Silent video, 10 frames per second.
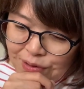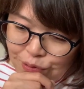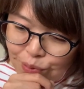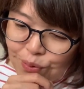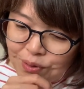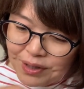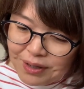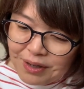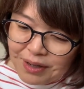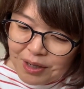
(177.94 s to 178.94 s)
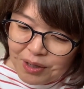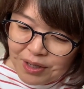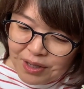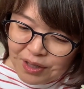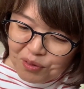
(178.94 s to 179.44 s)
そうだから
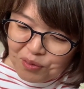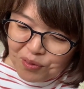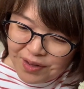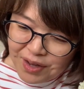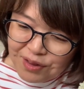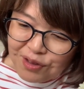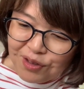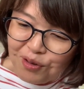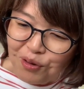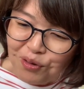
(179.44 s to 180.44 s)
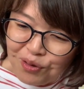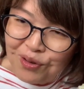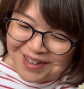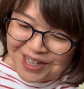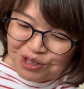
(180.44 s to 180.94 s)
あの熱いお湯
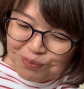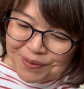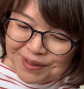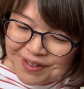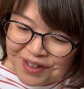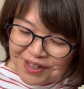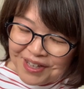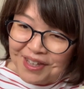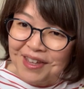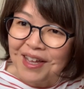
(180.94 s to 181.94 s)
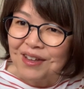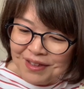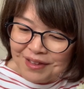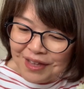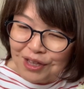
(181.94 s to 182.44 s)
アトピーさ禁断
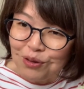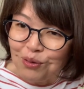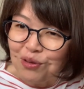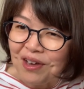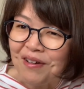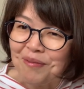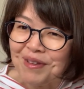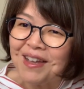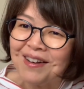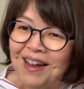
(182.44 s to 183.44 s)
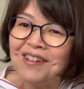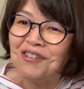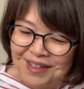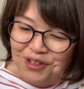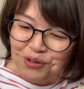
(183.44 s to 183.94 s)
の熱湯シャワーみたいなある
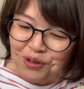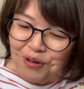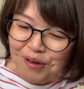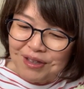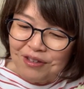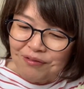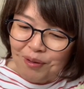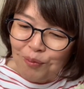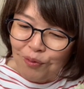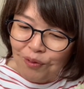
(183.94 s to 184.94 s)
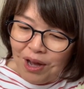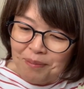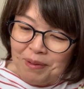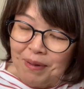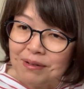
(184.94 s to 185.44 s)
それを私はもう
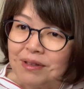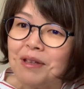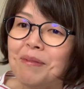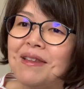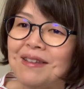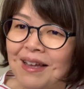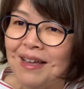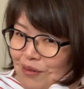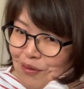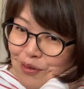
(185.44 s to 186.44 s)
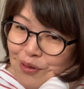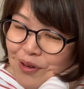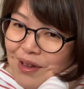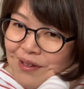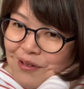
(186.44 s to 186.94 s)
浴びまくってました夫
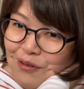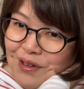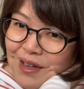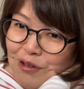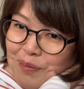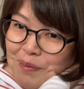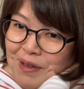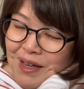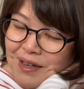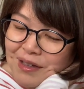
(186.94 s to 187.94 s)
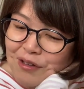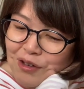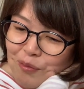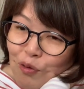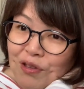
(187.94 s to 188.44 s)
が少しアトピーみたいになった
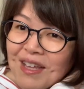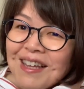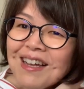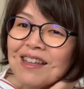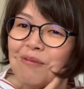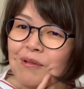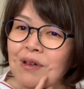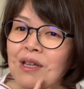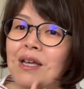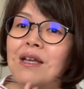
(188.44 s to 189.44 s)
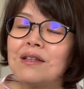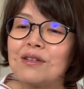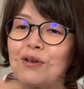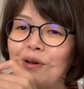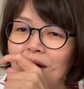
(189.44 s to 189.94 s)
時も教えてあげたもん
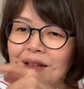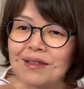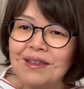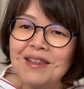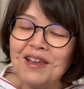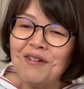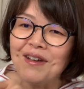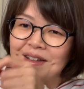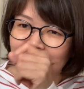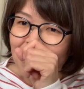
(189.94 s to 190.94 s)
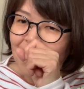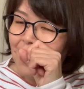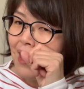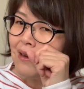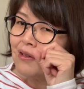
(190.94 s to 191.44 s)
すっごい熱いシャワーね
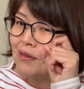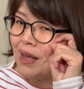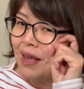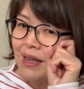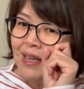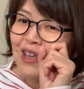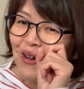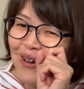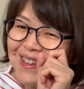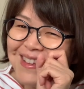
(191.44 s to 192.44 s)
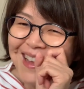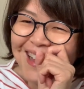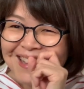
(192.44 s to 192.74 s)
やるとねいいよって